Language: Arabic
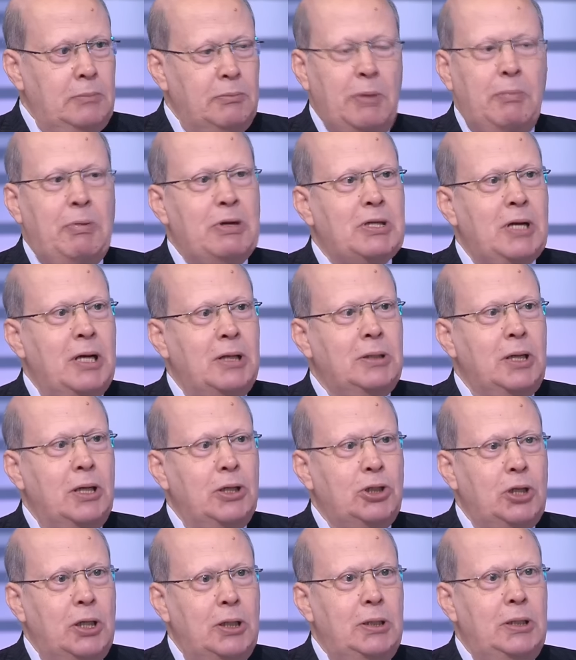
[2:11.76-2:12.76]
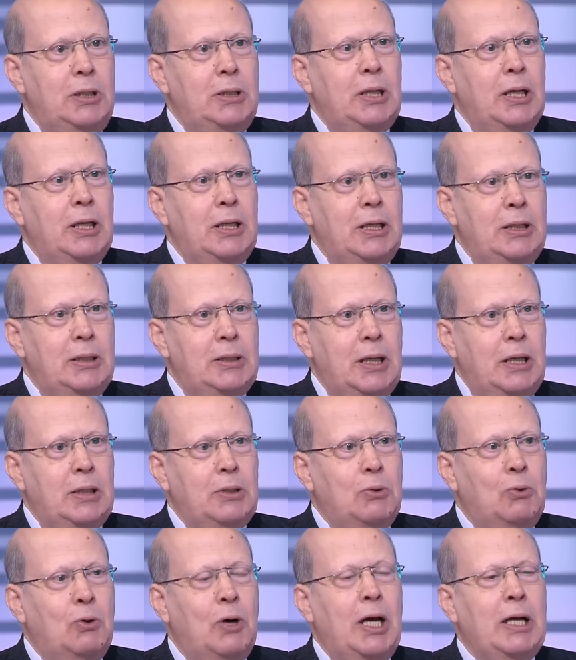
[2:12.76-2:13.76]
ببساطة شديدة
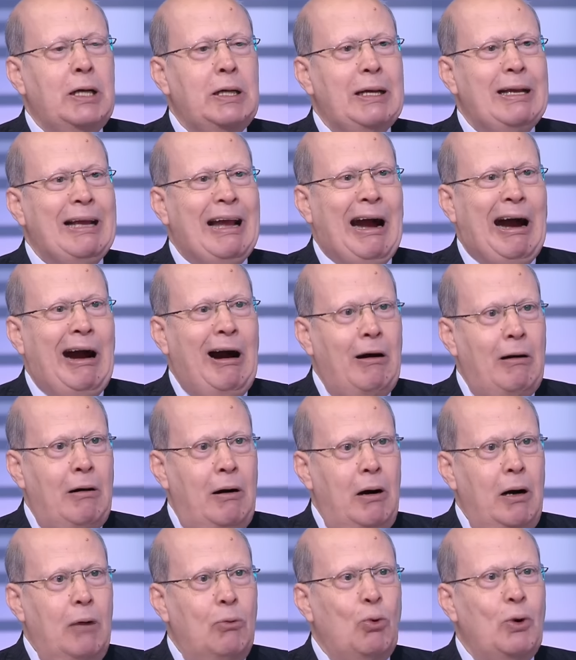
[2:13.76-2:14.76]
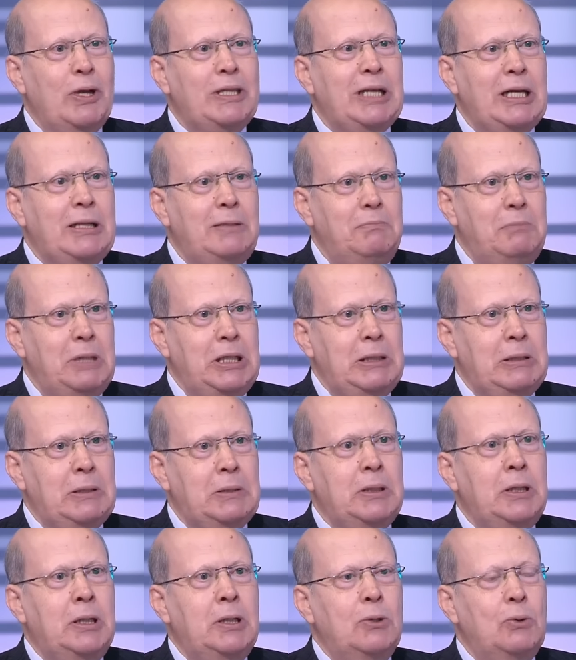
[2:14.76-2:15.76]
جدا هناك إعاقة
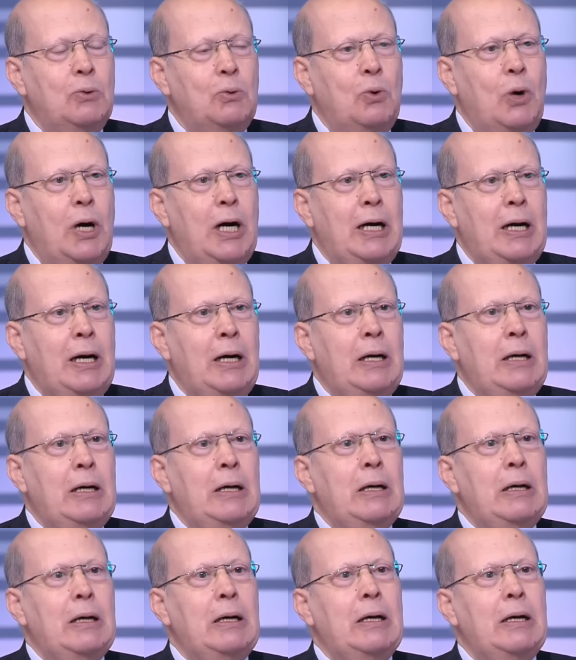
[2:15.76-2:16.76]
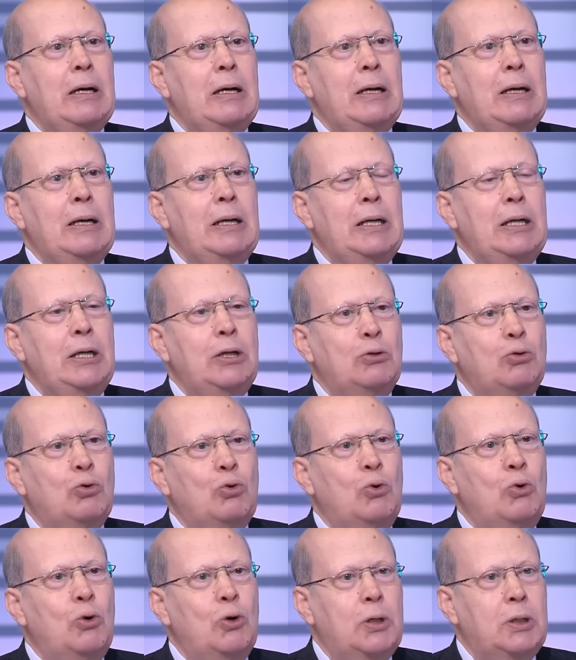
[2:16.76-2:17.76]
وتدمير و آه،
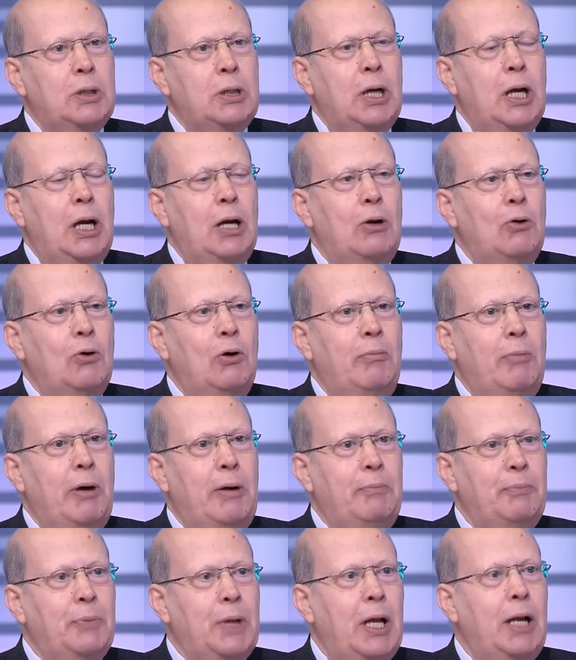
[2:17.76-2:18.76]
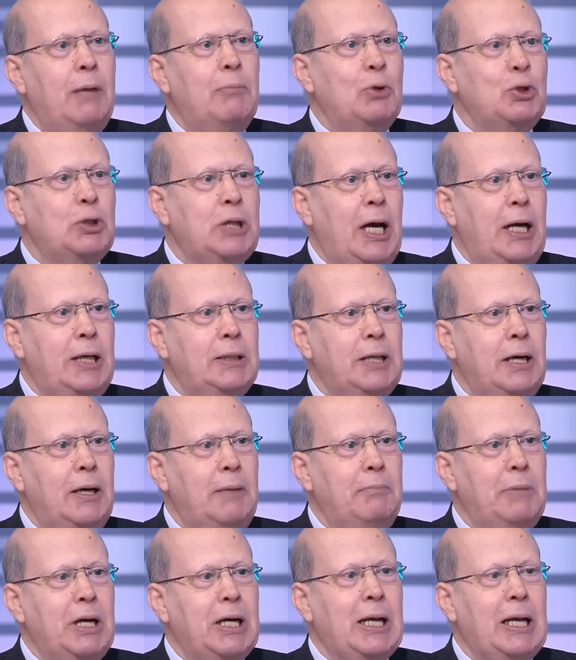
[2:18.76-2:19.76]
لدور الأمم المتحدة
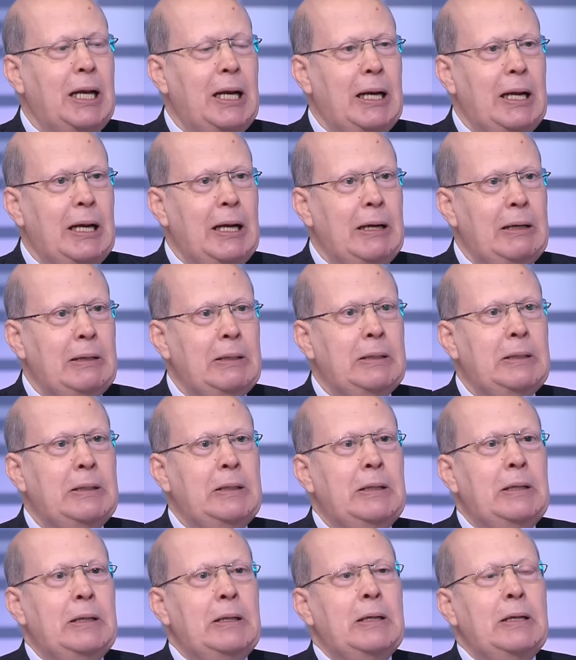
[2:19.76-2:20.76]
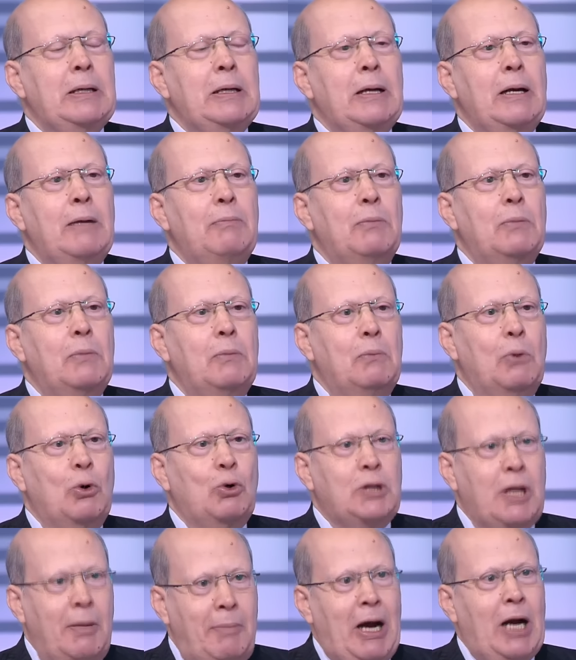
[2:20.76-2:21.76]
من خلال
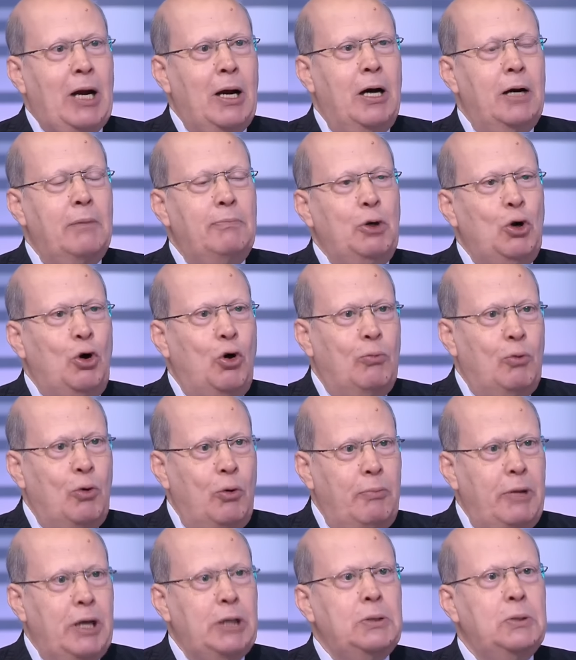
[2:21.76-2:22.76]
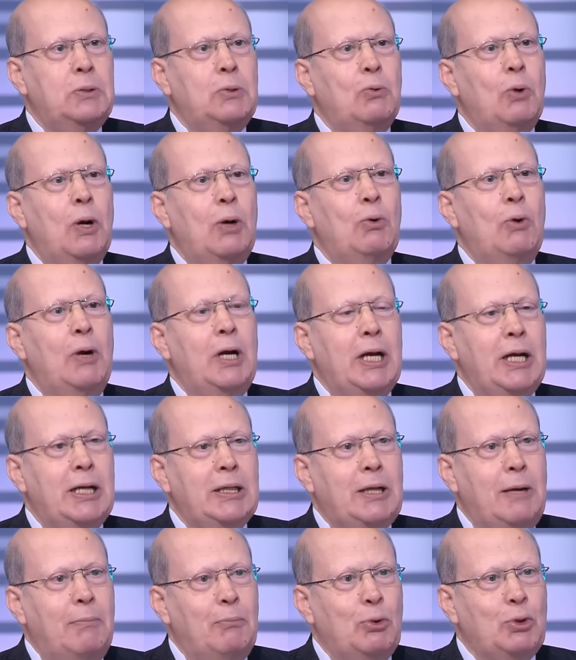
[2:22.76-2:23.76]
المجتمع الغربي عموما
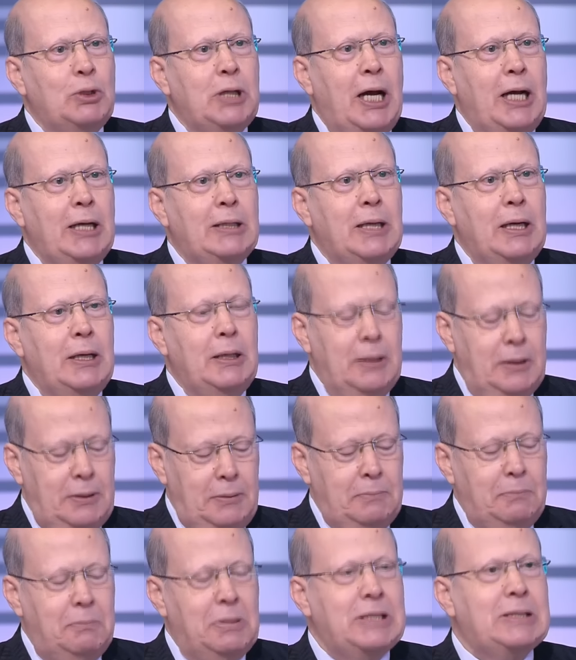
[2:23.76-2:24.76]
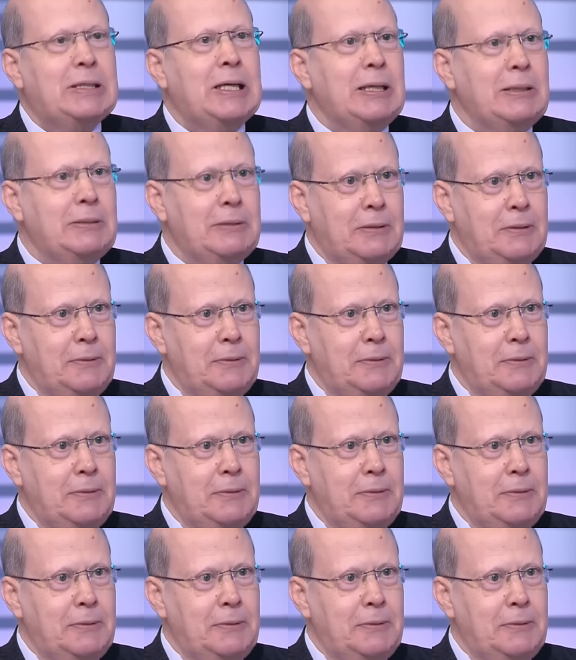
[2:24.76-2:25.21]
والولايات المتحدة بالذات